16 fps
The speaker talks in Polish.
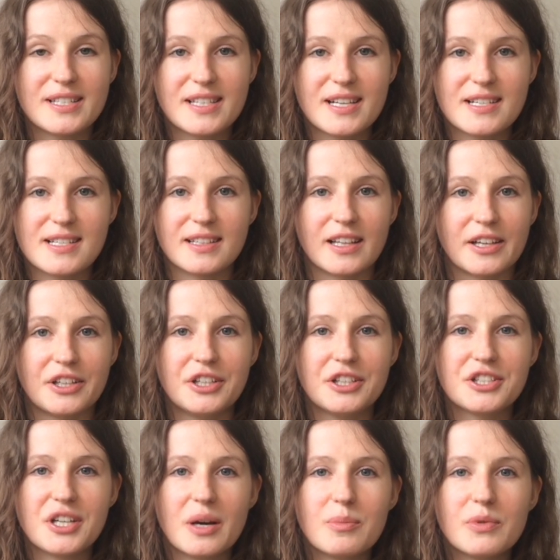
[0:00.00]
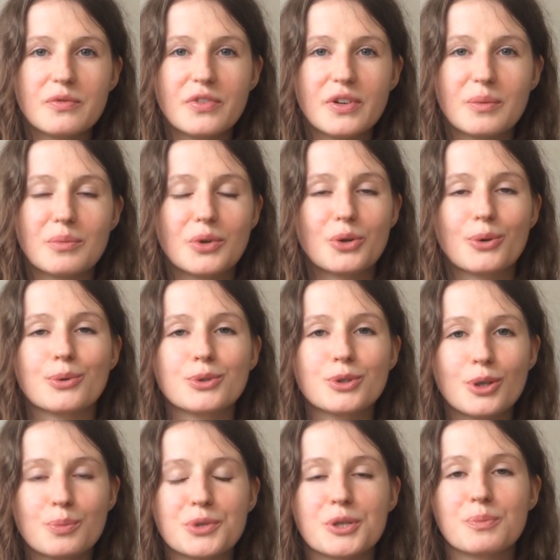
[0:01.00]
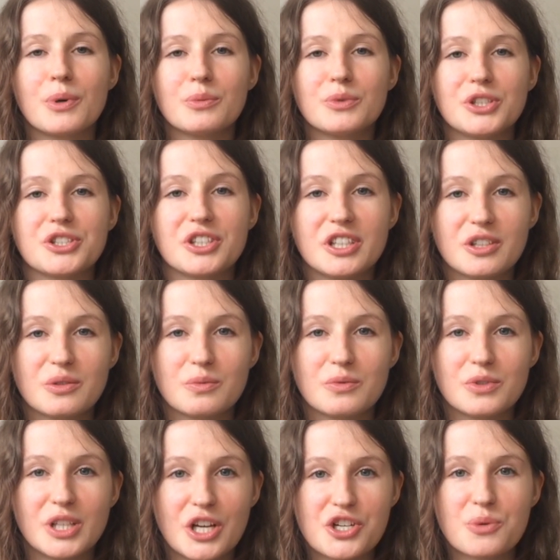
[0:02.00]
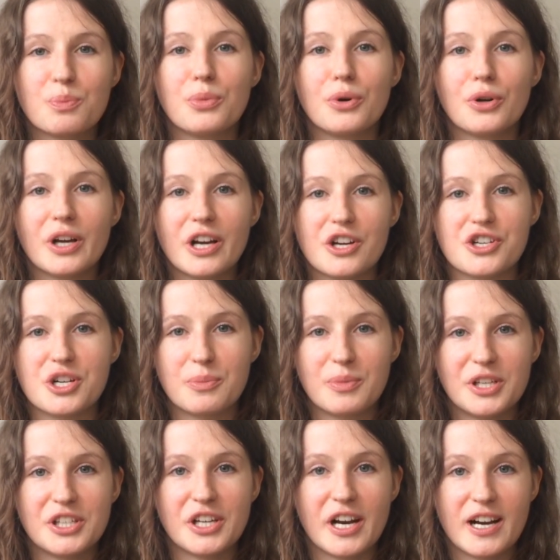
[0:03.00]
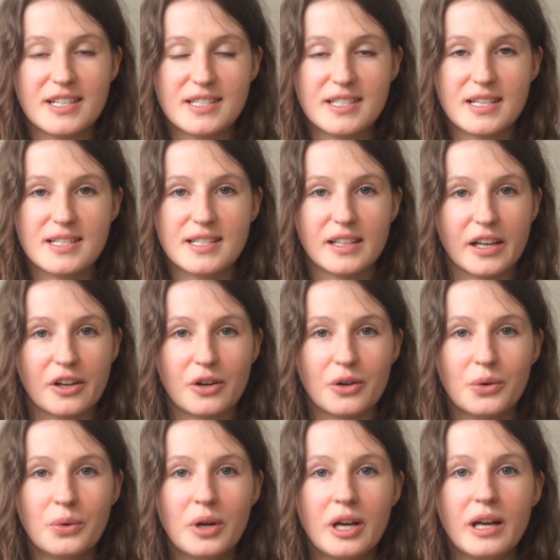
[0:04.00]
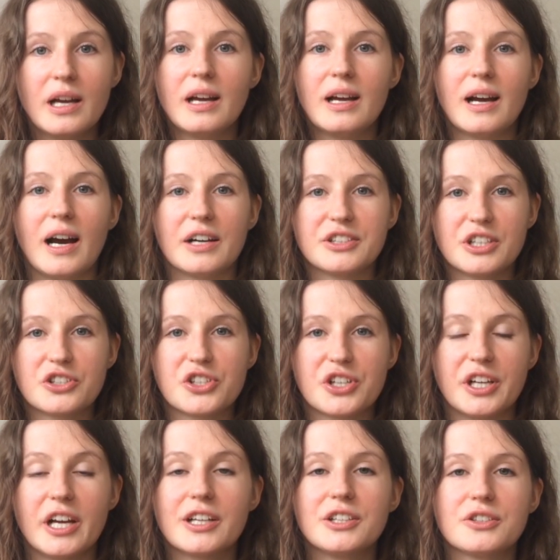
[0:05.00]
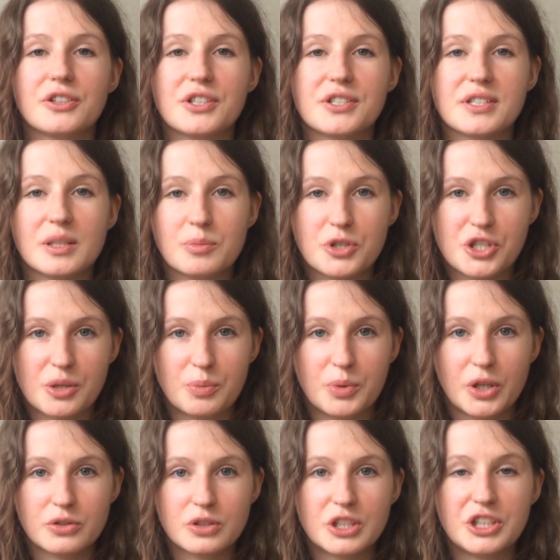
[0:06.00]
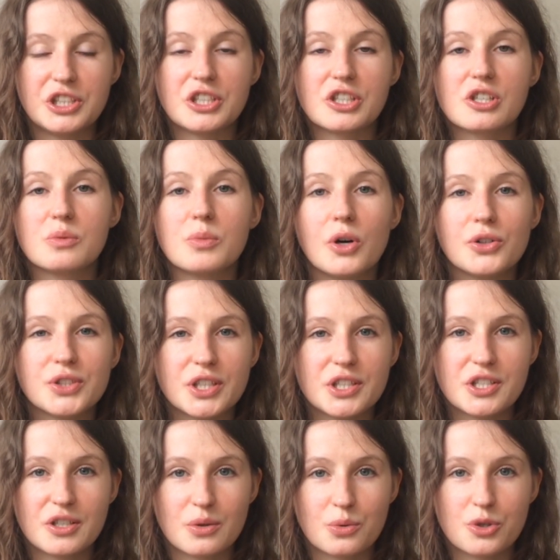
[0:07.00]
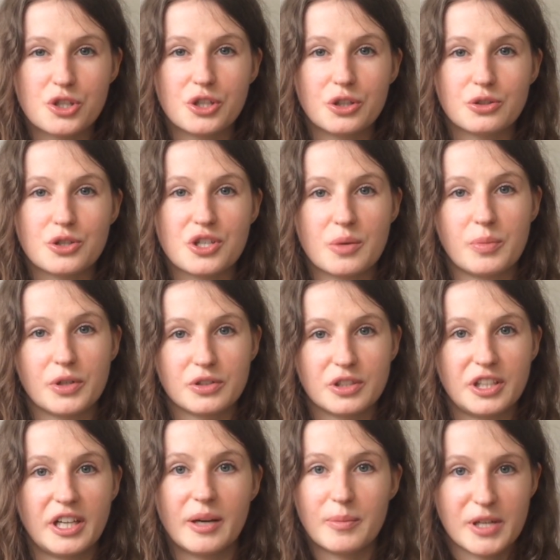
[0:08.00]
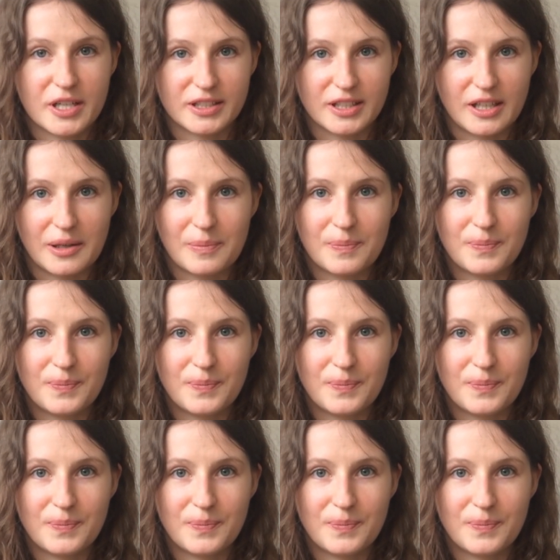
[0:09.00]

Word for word: AstraZeneca, chciałabym Wam krótko przypomnieć, na, na czym polega szczepienie AstraZeneca, a także jaki to jest typ szczepionki i czym ona się różni od szczepionki mRNA.